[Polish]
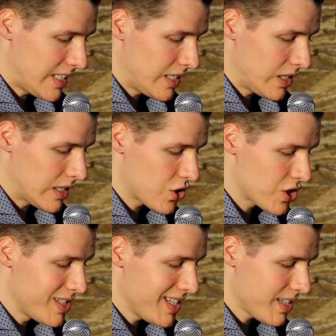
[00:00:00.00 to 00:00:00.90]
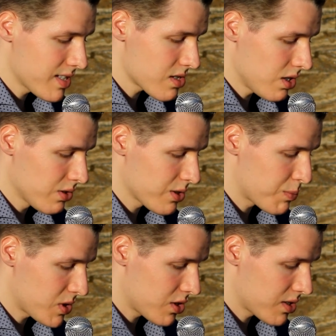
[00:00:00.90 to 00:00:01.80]
i czy nie jest ono
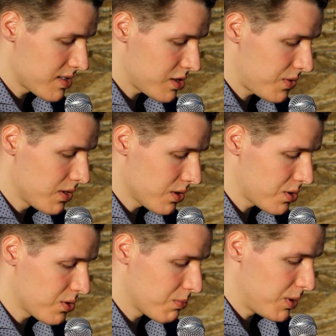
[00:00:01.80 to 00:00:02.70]
sprzeczne ze świętością